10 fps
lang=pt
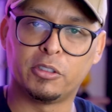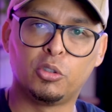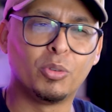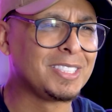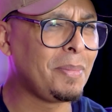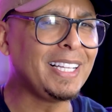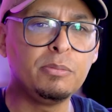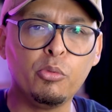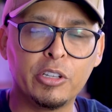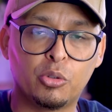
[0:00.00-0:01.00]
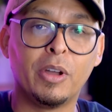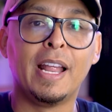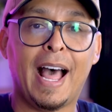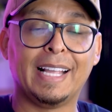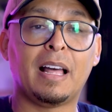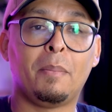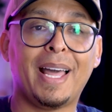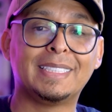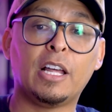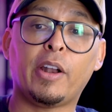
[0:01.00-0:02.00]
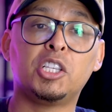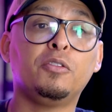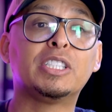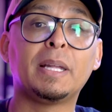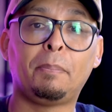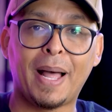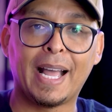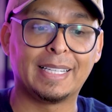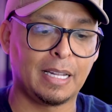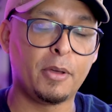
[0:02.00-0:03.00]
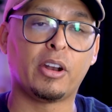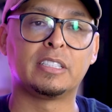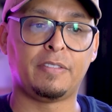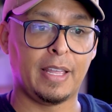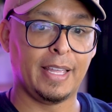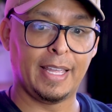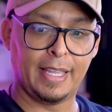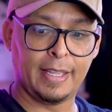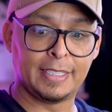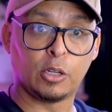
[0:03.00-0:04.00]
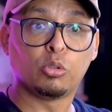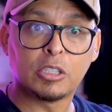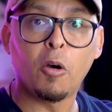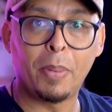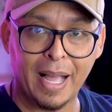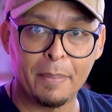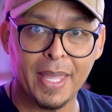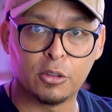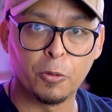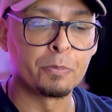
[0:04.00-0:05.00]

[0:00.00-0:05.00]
11 do 11, mais muito. Ainda mais na hora de você pagar. Sabe a hora que você vai executar o pagamento?